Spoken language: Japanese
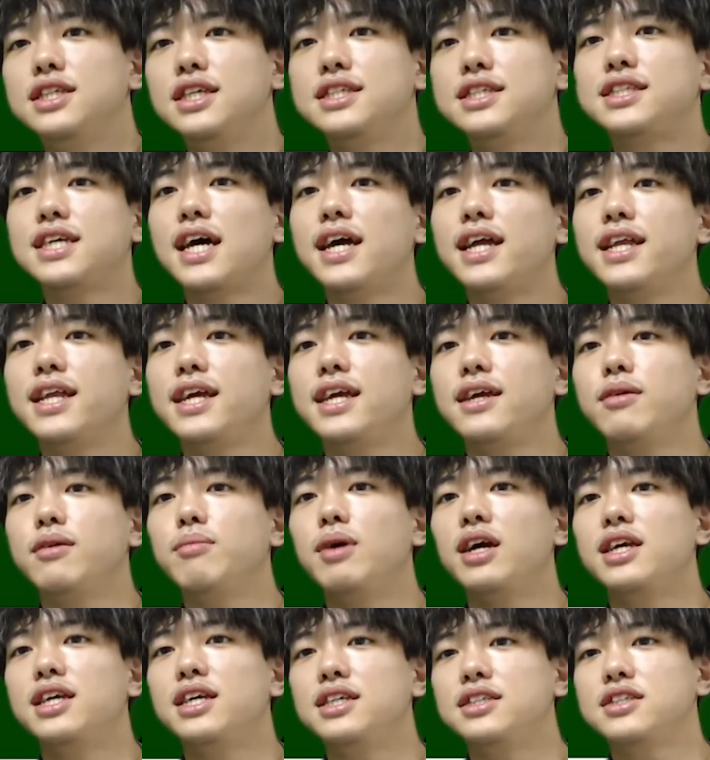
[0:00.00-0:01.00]
実際に、
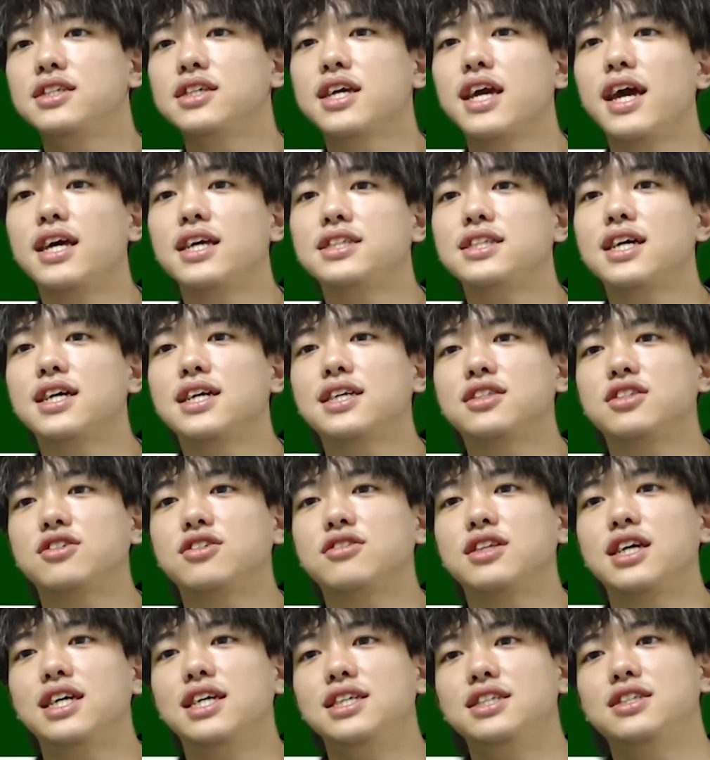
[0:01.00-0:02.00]
ま日付、さっき
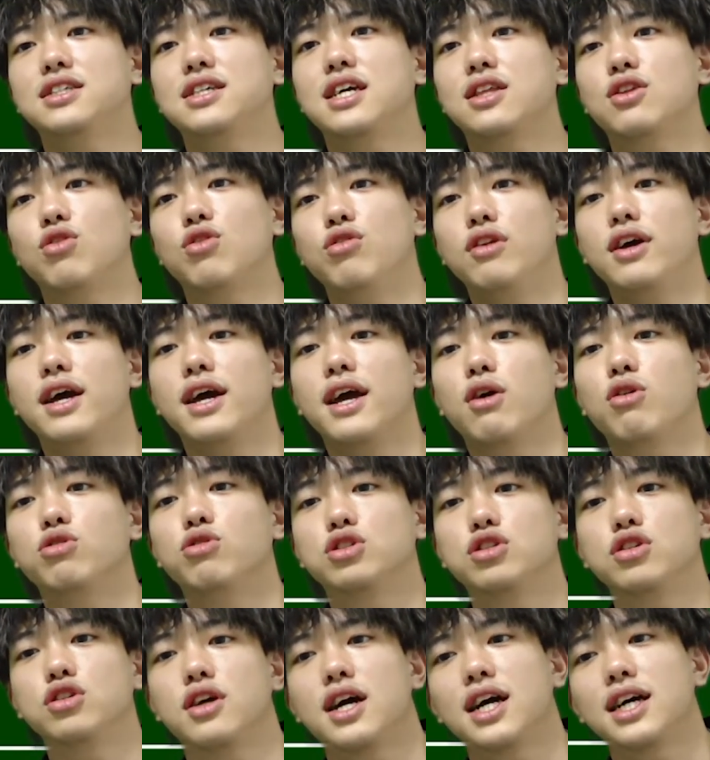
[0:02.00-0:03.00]
作った日付と売上個
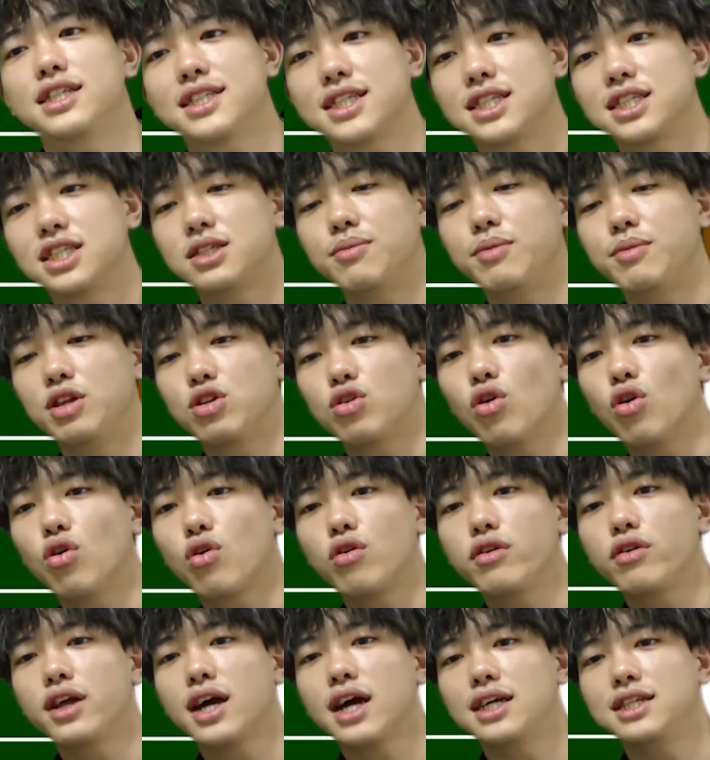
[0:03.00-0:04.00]
数可視化してみると、
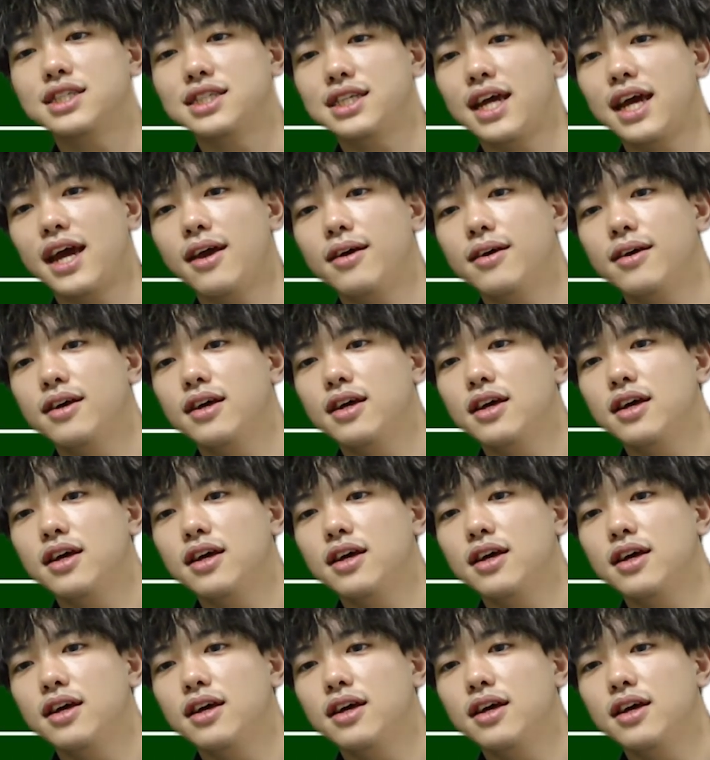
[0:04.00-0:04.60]
こんな感じで、